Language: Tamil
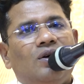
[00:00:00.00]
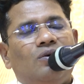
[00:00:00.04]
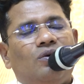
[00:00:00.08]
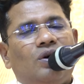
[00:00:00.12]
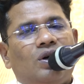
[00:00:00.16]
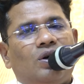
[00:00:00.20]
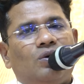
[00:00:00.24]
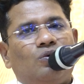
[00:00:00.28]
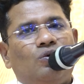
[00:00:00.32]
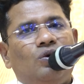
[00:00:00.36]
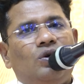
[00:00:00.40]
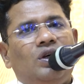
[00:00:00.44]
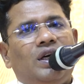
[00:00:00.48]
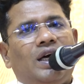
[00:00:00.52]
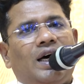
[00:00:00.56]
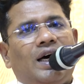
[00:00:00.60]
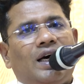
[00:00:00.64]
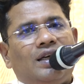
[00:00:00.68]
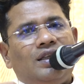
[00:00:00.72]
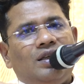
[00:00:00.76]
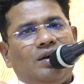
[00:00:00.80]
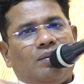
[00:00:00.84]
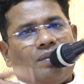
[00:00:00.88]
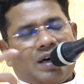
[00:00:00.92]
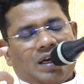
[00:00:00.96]
ஒரு
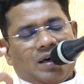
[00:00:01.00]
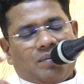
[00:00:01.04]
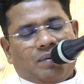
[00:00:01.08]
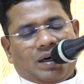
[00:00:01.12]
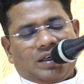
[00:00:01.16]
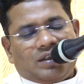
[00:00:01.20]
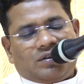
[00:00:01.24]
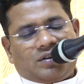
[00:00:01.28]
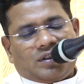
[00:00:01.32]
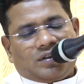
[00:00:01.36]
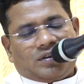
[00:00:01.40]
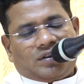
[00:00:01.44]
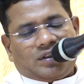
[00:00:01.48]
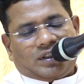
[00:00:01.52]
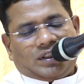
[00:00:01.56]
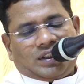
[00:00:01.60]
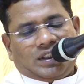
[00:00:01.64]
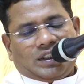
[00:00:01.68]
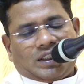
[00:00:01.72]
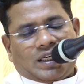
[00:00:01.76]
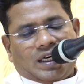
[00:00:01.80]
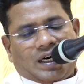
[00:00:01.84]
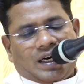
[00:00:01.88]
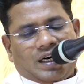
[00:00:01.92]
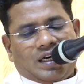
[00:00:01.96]
உள்ளார்ந்த
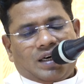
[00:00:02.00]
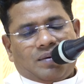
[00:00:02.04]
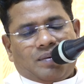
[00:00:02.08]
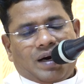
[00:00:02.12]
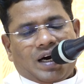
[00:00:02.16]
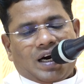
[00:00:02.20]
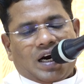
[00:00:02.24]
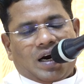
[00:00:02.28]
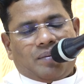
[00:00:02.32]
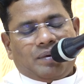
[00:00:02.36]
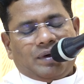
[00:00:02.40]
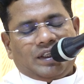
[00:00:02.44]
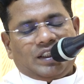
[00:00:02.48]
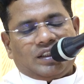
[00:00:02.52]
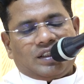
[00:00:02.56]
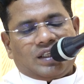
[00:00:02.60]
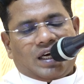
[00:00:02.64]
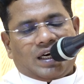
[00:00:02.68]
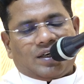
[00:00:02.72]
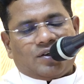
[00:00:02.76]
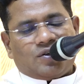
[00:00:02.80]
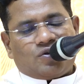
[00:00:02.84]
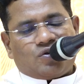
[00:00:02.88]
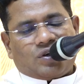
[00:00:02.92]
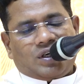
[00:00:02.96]
மனமாற்றத்திற்கு காரணமாக
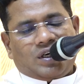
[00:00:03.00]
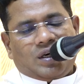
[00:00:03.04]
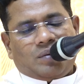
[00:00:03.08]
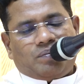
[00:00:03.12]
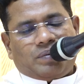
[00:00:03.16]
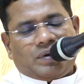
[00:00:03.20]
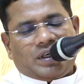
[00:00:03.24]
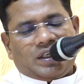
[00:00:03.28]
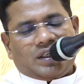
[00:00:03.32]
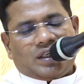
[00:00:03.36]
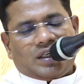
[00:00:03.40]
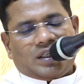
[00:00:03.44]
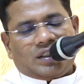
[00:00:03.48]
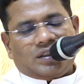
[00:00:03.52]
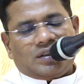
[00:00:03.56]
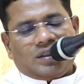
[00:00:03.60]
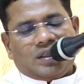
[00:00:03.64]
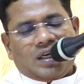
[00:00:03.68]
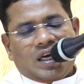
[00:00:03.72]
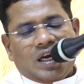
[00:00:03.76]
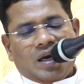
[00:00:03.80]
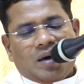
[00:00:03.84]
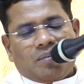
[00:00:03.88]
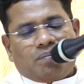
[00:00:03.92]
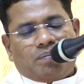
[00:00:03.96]
அமைந்ததாக சொல்லப்படுகிறது
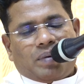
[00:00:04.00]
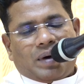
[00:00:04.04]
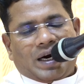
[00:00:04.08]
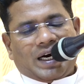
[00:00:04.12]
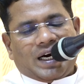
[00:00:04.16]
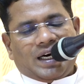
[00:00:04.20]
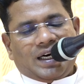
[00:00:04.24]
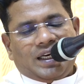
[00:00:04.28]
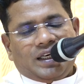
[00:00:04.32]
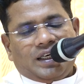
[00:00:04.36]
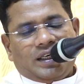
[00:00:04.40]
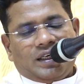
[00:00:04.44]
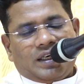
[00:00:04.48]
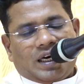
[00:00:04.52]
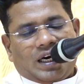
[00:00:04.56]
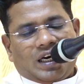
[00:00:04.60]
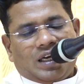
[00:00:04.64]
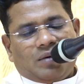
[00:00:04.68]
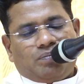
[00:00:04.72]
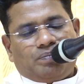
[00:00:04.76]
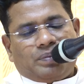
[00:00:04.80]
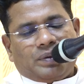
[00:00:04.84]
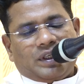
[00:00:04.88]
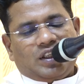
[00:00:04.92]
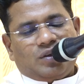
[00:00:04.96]
பகலில்
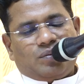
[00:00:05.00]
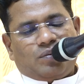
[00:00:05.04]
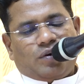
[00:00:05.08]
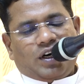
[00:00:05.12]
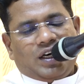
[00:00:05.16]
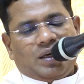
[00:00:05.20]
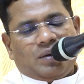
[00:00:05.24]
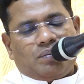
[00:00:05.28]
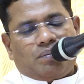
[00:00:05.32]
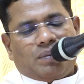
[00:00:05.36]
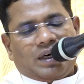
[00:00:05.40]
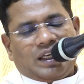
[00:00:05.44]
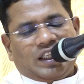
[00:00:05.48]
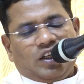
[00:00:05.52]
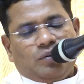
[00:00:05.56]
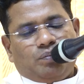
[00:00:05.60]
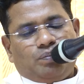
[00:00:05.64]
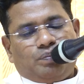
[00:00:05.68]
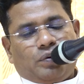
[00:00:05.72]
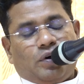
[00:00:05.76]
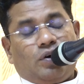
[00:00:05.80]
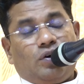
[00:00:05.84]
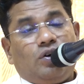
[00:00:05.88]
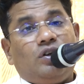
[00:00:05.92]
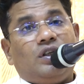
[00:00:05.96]
நடப்பது போல
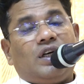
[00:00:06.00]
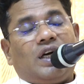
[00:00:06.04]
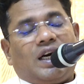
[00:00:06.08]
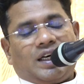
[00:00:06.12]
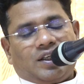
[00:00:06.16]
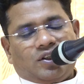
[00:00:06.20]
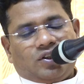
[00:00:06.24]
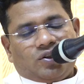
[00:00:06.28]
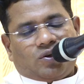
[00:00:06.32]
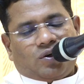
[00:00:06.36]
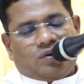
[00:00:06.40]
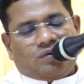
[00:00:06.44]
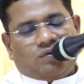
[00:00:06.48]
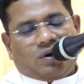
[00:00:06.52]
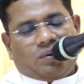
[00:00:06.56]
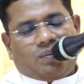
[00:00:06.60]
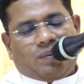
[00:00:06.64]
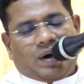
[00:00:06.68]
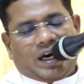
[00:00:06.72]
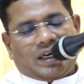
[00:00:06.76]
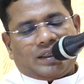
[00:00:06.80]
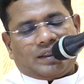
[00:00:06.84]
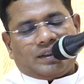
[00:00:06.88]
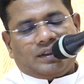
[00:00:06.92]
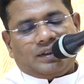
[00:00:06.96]
மதிப்போடு நடந்து
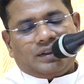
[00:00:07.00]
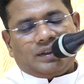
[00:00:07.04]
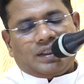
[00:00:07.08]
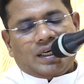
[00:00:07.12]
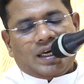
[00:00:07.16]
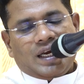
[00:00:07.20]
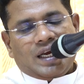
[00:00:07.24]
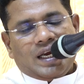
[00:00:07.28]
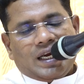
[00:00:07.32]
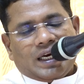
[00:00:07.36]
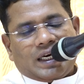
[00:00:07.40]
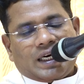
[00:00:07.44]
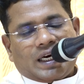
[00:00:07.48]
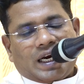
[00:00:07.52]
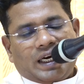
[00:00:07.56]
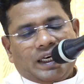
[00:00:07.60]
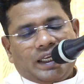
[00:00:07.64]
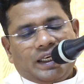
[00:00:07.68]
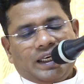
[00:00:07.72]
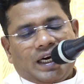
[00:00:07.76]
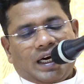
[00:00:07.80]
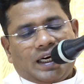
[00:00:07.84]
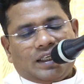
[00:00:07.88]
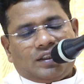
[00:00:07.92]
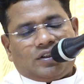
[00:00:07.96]
கொள்வோமாக
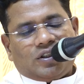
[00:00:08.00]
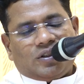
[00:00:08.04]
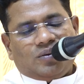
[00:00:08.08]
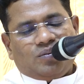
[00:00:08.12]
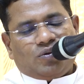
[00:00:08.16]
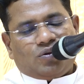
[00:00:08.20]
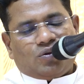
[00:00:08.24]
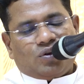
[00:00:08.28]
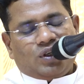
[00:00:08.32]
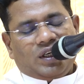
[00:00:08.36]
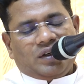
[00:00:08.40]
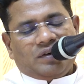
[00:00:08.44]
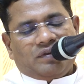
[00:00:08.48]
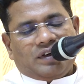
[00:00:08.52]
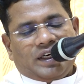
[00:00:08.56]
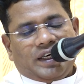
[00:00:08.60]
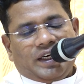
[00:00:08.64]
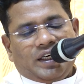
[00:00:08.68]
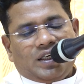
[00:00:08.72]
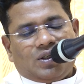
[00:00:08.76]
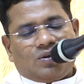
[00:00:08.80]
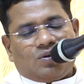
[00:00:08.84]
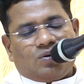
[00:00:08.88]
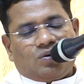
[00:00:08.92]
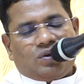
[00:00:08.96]
களியாட்டம்
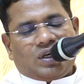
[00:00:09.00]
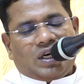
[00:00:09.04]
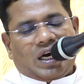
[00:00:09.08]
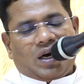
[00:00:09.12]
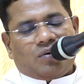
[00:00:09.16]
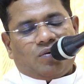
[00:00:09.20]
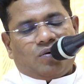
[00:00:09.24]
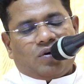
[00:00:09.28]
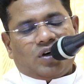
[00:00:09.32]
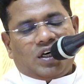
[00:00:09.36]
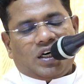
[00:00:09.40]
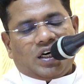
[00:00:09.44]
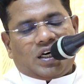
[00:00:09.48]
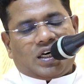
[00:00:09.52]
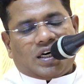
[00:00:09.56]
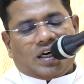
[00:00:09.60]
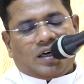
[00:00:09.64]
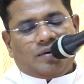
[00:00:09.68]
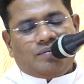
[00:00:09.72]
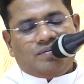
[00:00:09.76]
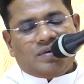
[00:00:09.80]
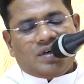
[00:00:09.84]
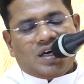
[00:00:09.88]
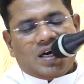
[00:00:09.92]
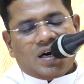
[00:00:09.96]
குடிவெறி கூடா
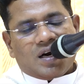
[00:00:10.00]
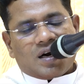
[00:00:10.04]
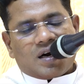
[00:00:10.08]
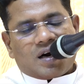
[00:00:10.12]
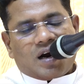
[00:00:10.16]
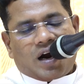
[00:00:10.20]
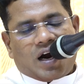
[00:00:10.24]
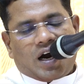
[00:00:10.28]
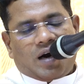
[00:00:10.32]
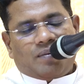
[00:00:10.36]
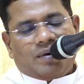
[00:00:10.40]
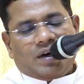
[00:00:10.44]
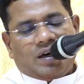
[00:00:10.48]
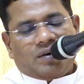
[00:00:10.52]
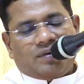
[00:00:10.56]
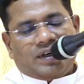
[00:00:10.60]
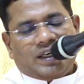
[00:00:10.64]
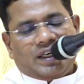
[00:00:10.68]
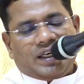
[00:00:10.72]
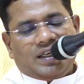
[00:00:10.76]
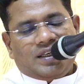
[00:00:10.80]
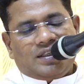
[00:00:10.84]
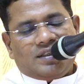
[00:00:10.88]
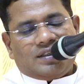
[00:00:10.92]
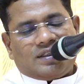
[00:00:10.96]
ஒழுக்கம்
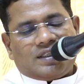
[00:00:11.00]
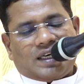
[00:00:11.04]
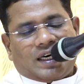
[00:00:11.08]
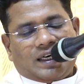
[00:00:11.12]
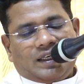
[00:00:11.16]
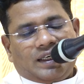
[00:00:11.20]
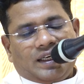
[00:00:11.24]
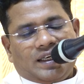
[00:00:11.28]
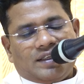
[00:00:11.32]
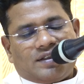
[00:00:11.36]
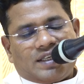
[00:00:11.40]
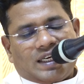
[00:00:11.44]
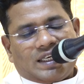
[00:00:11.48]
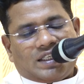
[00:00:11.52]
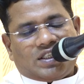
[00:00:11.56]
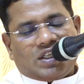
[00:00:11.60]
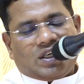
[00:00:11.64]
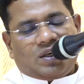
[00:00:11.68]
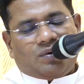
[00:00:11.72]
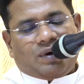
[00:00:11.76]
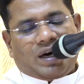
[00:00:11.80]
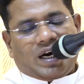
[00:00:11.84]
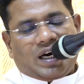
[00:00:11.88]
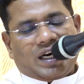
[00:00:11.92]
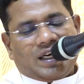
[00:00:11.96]
காமவெறி சண்டை
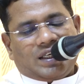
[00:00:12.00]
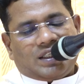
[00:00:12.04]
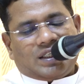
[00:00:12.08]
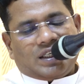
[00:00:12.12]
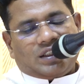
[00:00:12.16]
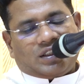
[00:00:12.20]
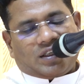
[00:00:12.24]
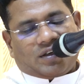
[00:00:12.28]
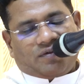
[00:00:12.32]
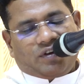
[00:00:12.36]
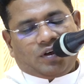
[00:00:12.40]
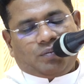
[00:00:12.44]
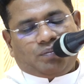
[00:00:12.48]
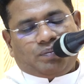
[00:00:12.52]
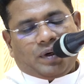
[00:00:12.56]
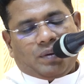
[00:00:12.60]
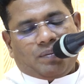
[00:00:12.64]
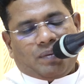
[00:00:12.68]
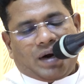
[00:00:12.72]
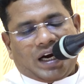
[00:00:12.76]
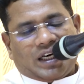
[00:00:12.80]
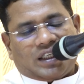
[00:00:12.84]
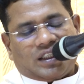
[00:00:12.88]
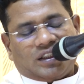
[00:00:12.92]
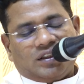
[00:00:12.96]
சச்சரவு ஆகியவற்றை
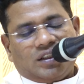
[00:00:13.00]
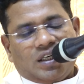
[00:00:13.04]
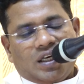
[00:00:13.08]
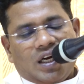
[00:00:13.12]
தவிர்ப்பமாக